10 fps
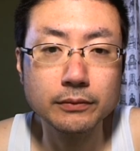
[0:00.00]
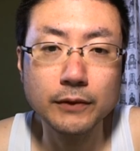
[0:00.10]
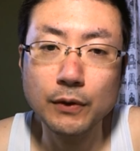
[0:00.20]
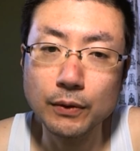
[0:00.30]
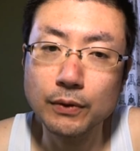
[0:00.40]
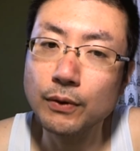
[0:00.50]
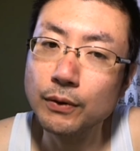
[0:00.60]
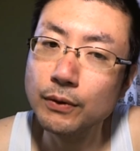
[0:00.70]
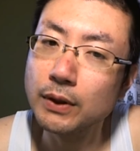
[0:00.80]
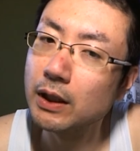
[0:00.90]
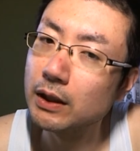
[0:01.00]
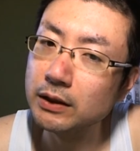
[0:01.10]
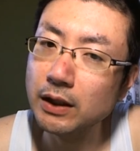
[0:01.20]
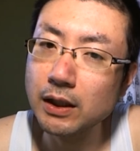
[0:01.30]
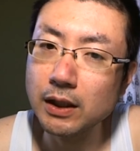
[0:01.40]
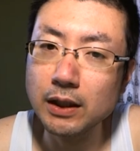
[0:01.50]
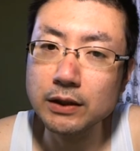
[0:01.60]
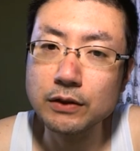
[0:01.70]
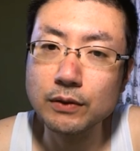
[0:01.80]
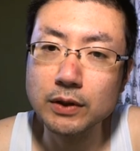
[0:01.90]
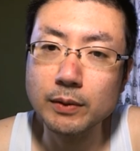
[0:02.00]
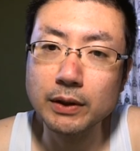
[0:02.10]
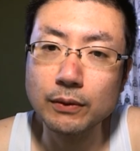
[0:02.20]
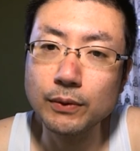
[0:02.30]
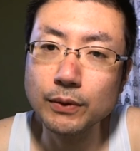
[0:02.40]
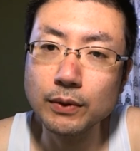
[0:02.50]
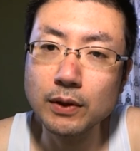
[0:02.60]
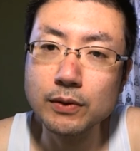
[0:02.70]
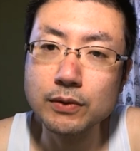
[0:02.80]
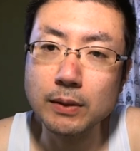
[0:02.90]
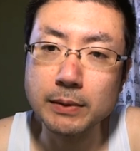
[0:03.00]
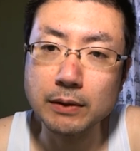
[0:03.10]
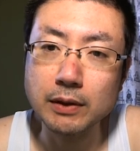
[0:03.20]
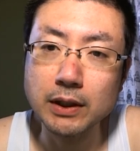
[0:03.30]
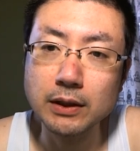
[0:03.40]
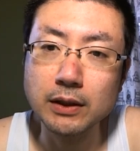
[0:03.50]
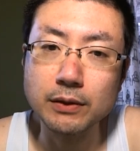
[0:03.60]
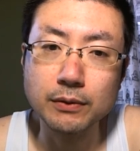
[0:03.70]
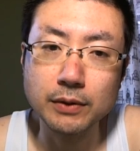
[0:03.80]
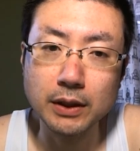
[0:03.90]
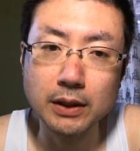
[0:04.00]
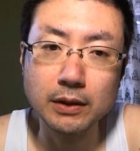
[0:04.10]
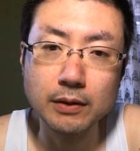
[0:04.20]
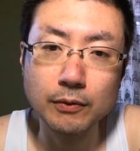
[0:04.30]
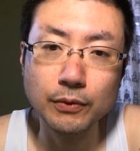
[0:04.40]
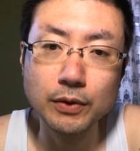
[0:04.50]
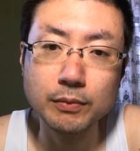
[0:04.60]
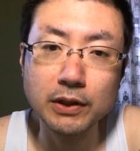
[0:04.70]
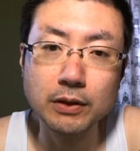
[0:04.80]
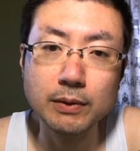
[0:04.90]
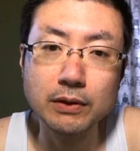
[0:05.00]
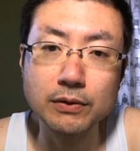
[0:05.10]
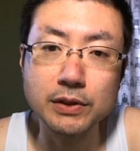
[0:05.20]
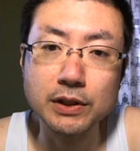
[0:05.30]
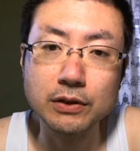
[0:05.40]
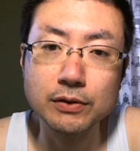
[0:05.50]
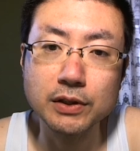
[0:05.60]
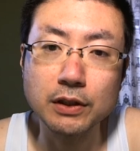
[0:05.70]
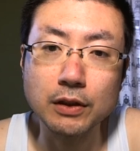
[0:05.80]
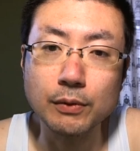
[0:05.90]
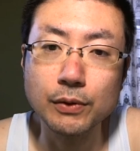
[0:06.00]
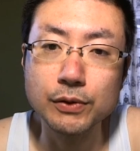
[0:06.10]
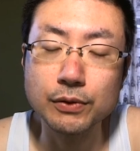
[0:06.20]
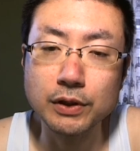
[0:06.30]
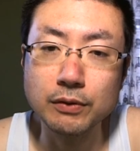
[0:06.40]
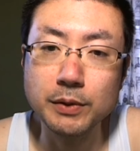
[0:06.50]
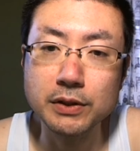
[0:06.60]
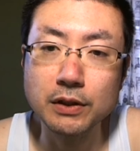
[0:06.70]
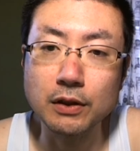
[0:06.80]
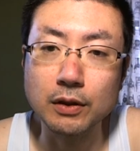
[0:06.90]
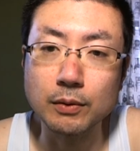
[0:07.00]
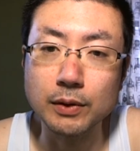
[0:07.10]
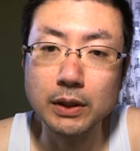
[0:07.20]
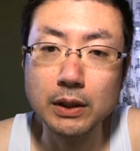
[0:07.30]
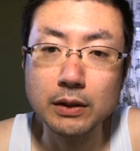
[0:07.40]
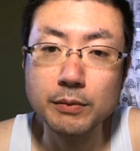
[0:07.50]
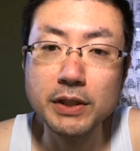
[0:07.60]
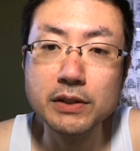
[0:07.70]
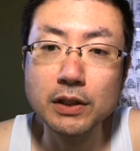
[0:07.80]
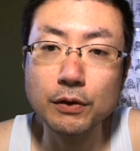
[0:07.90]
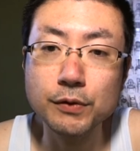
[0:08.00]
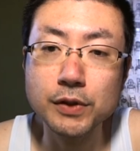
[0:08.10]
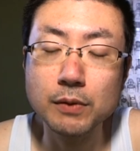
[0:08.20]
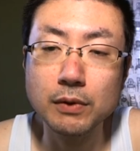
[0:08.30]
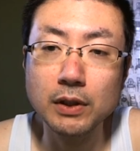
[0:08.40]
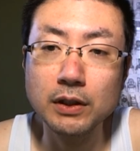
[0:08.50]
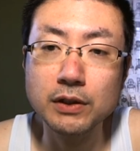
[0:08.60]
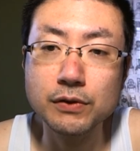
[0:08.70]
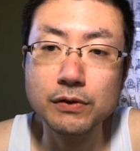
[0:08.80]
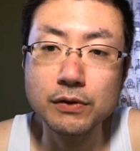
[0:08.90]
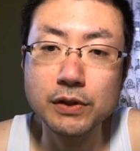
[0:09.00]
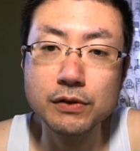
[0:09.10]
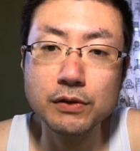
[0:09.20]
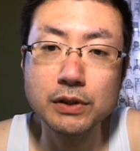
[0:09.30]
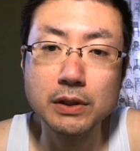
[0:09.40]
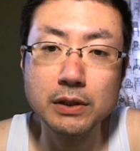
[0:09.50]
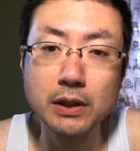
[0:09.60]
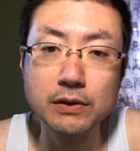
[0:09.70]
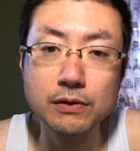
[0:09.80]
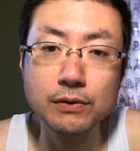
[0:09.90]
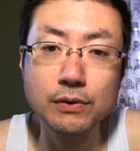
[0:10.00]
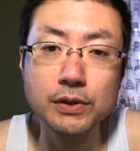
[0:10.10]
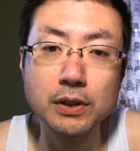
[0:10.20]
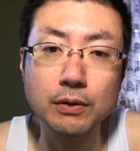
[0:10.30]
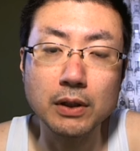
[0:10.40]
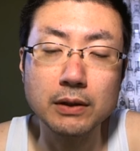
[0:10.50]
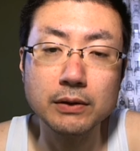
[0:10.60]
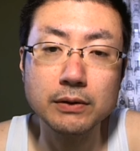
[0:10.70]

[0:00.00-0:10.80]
で、この方が書いてる方また本当か嘘かまた分かんないのよね。本当にブランドバッグの新作をつけてたかも、宝飾品を身につけてたかも、身につけたとしても、あれってじゅんぐりじゅんぐり家族同士でほら、